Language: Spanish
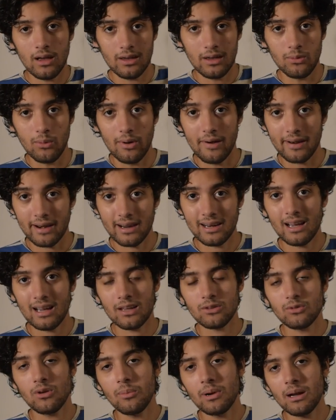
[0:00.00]
Nueva Reina, que
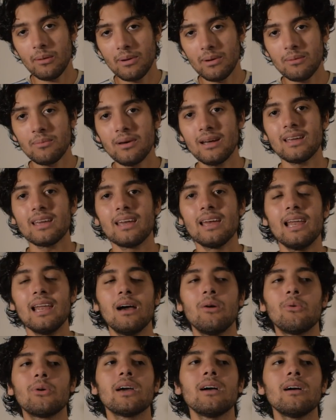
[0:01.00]
es su ópera prima, y El
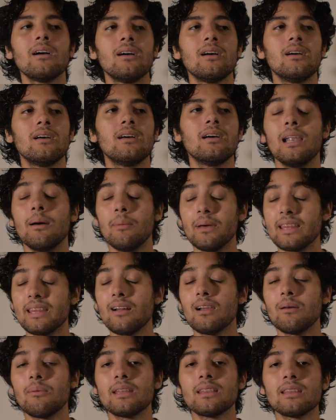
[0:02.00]
Aura,
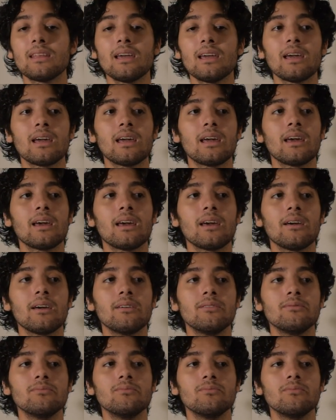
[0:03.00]
lamentablemente eh,
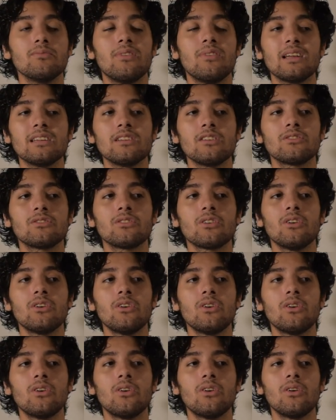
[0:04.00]

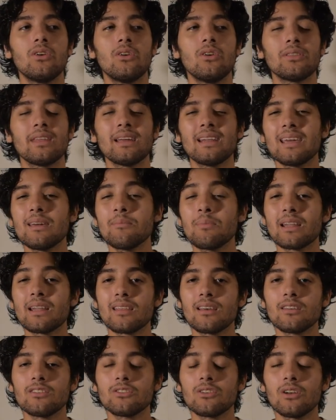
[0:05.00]
falleció, tenía
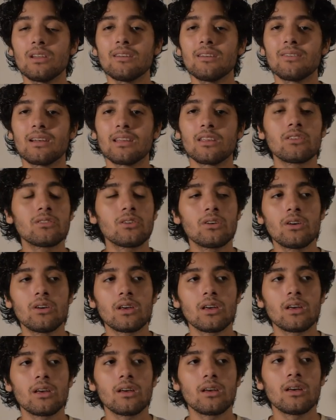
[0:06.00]
hipertensión y falleció
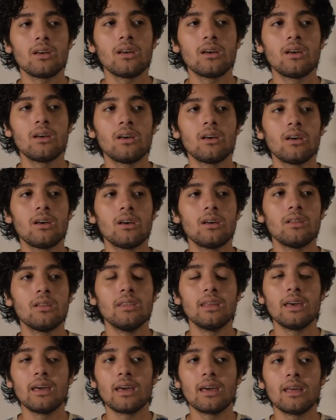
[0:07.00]
de,
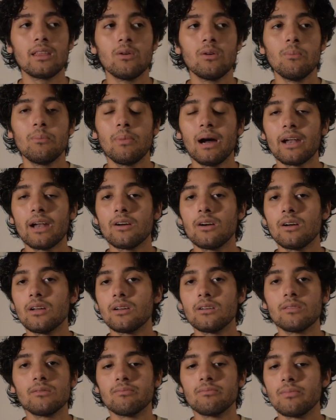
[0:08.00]
un paro,
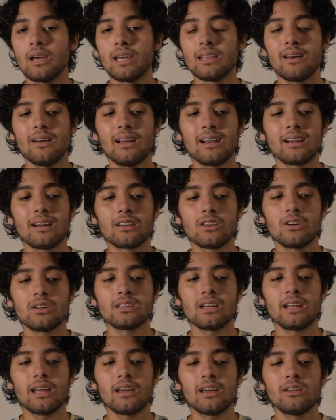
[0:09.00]
en, estaba en Río de
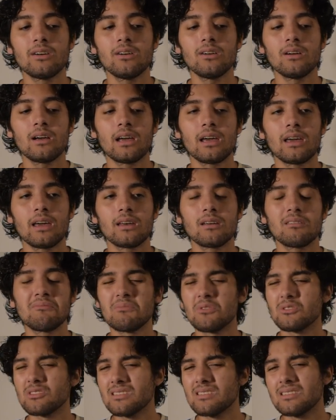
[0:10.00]
Janeiro, eh,
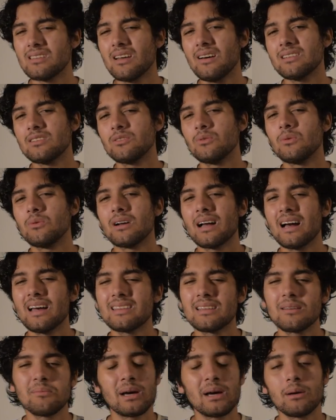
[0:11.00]
no sé si estaba haciendo un
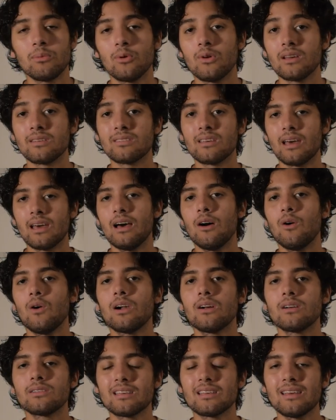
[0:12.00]
casting para publicidad o
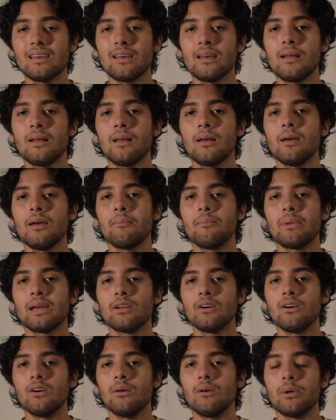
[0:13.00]
algo así,
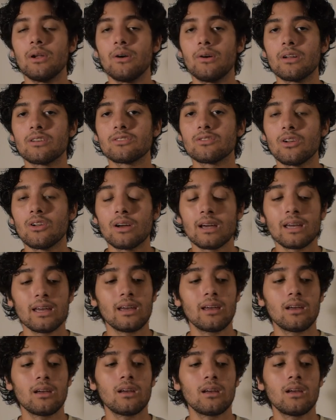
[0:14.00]
pero, pero bueno, eso es lo
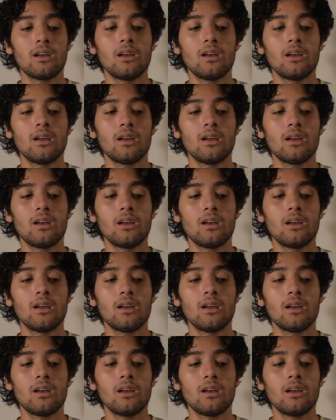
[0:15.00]
que,